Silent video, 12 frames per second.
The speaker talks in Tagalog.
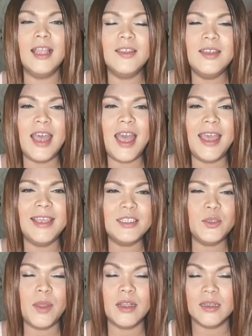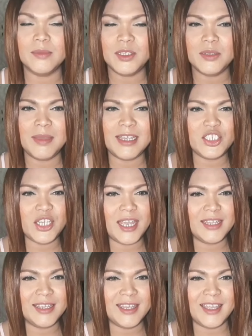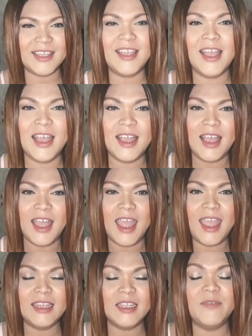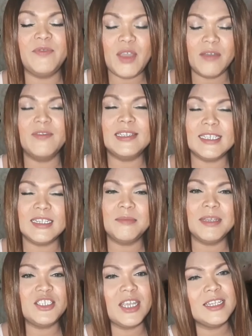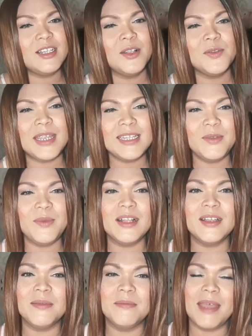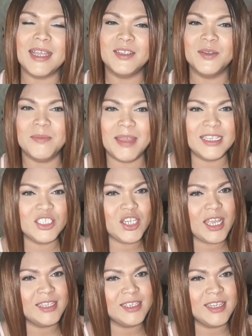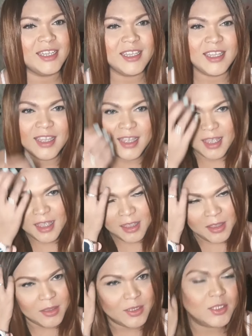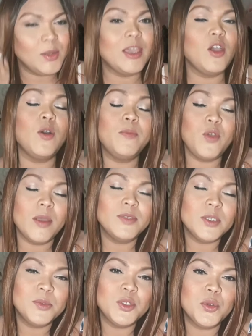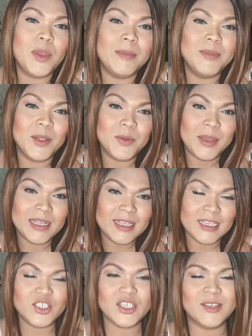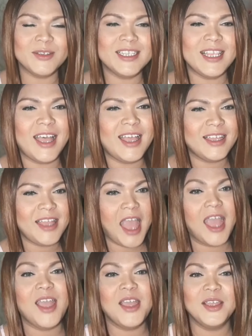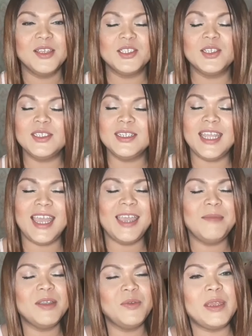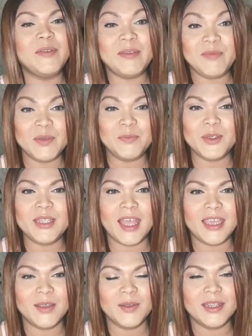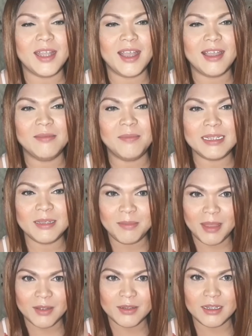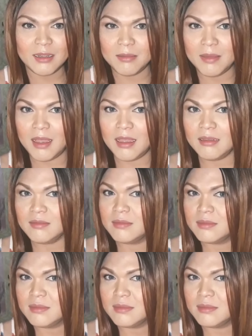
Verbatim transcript: Hello guys, welcome to my channel. And if you have visited my channel already, welcome back to my channel. So I hope you have subscribed already, charot lang. So today, magre-review po tayo ng panibago na naman